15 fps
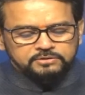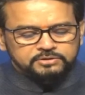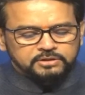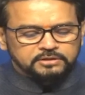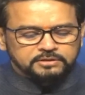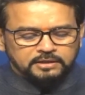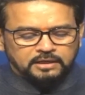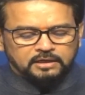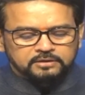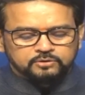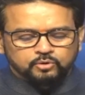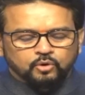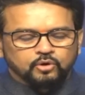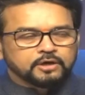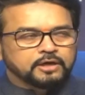चंद्रयान
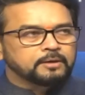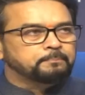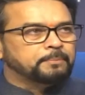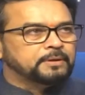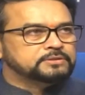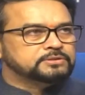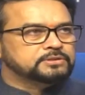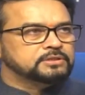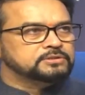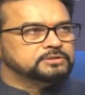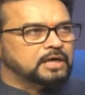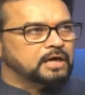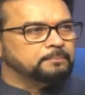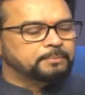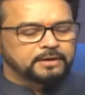दो के पश्चिम
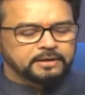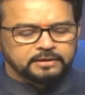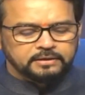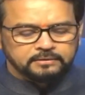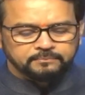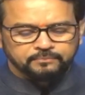जहां पड़े